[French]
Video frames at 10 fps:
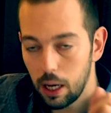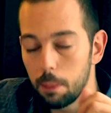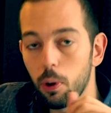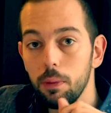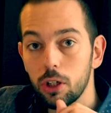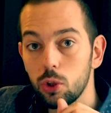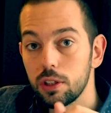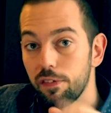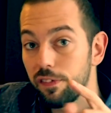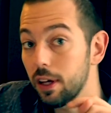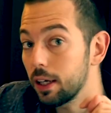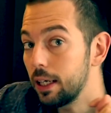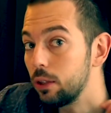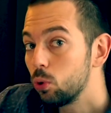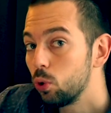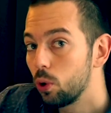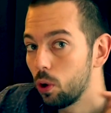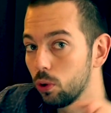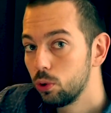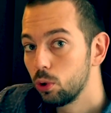La première chose à faire est de te
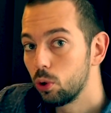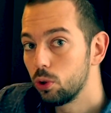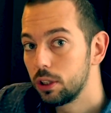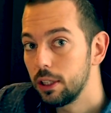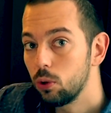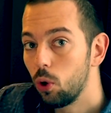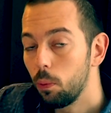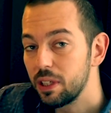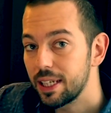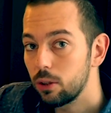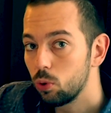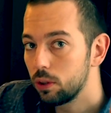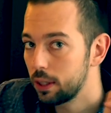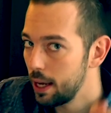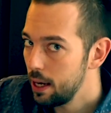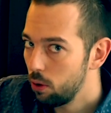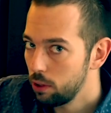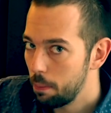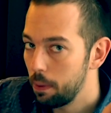rendre sur le site de l'ambassade de Thaïlande à